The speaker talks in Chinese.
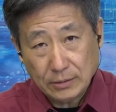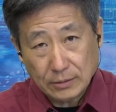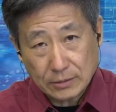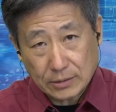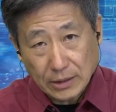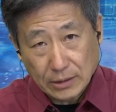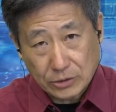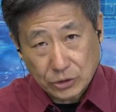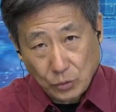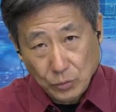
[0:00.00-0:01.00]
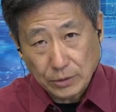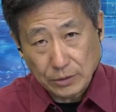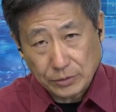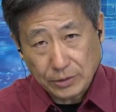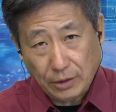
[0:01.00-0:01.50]
这个州的
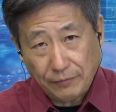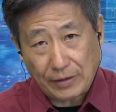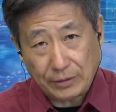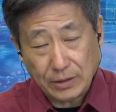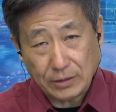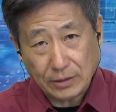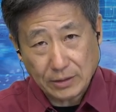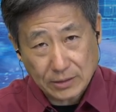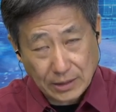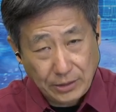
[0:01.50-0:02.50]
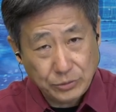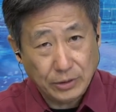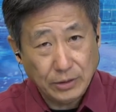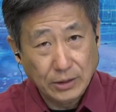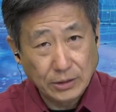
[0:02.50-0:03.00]
最高法院它的裁
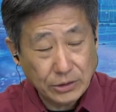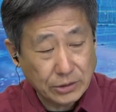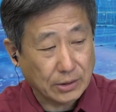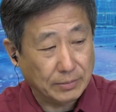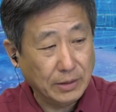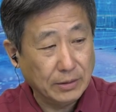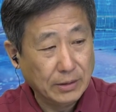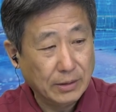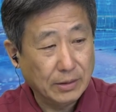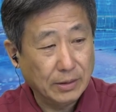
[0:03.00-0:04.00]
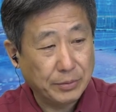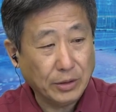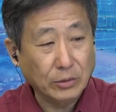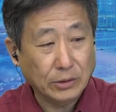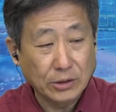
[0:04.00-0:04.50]
决是什么？呃，不
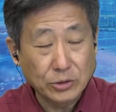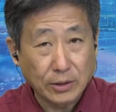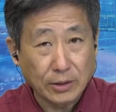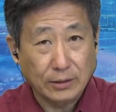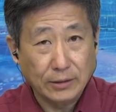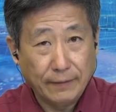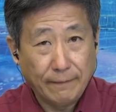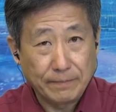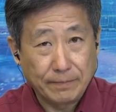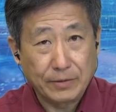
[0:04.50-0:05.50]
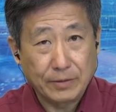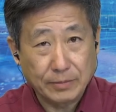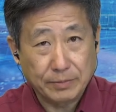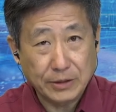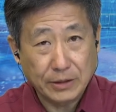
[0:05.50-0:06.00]
要听错了。嗯嗯，
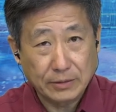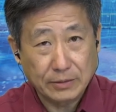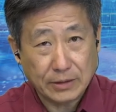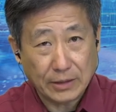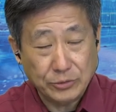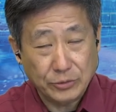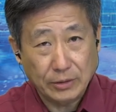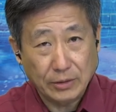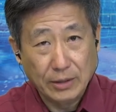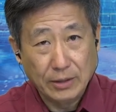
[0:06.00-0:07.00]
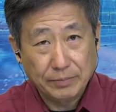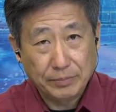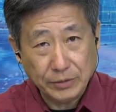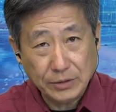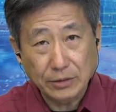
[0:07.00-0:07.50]
这个裁决
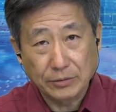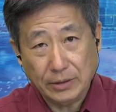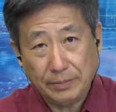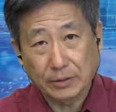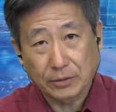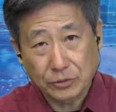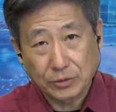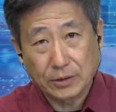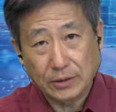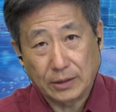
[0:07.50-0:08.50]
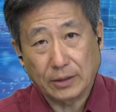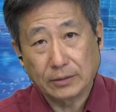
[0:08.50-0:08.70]
不像有些报道说的那样。